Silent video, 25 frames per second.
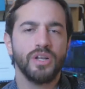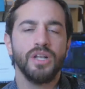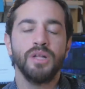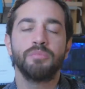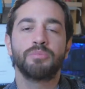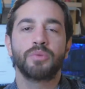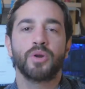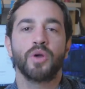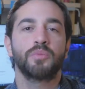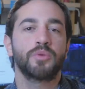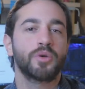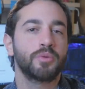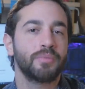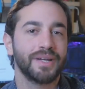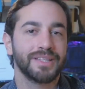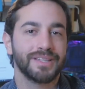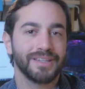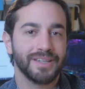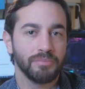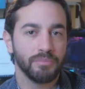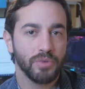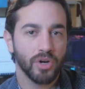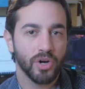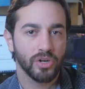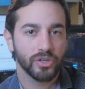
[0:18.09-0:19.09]
il proprio
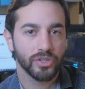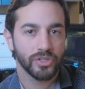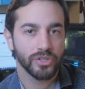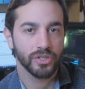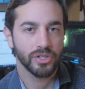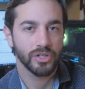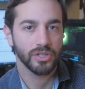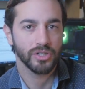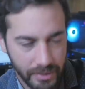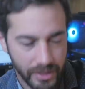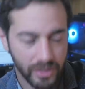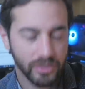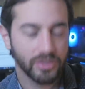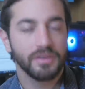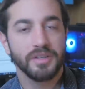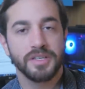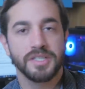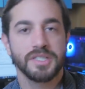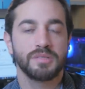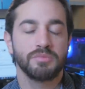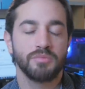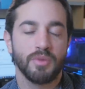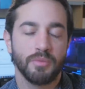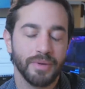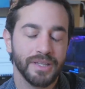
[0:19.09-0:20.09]
patrimonio,
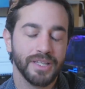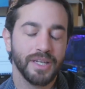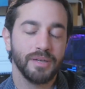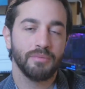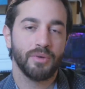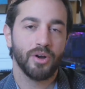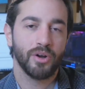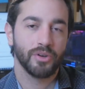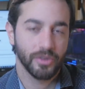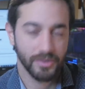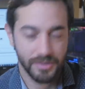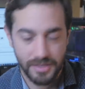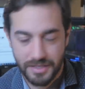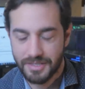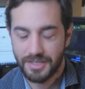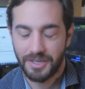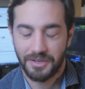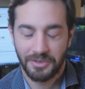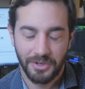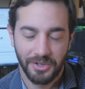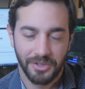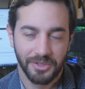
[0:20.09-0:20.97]
piccolissimo patrimonio se sei uno